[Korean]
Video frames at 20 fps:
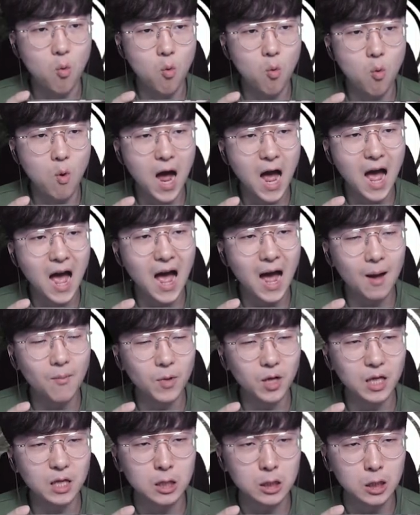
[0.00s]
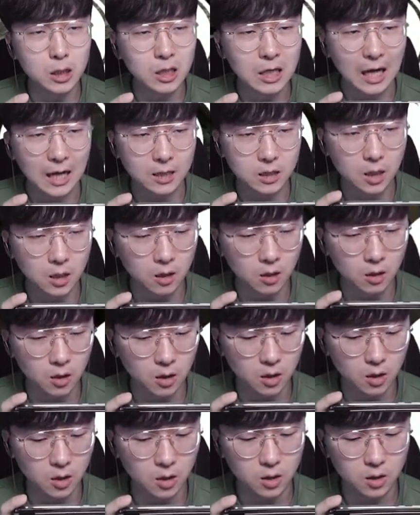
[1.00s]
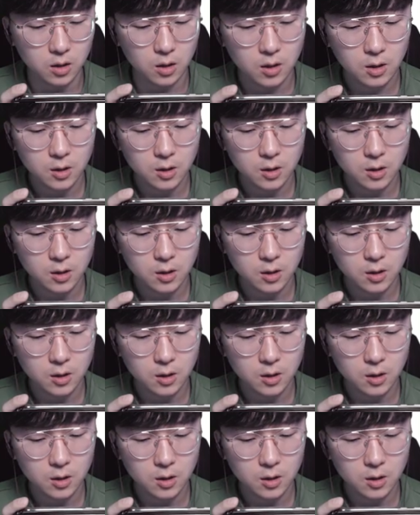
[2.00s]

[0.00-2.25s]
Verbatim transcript: 와! 한마디 들어가세요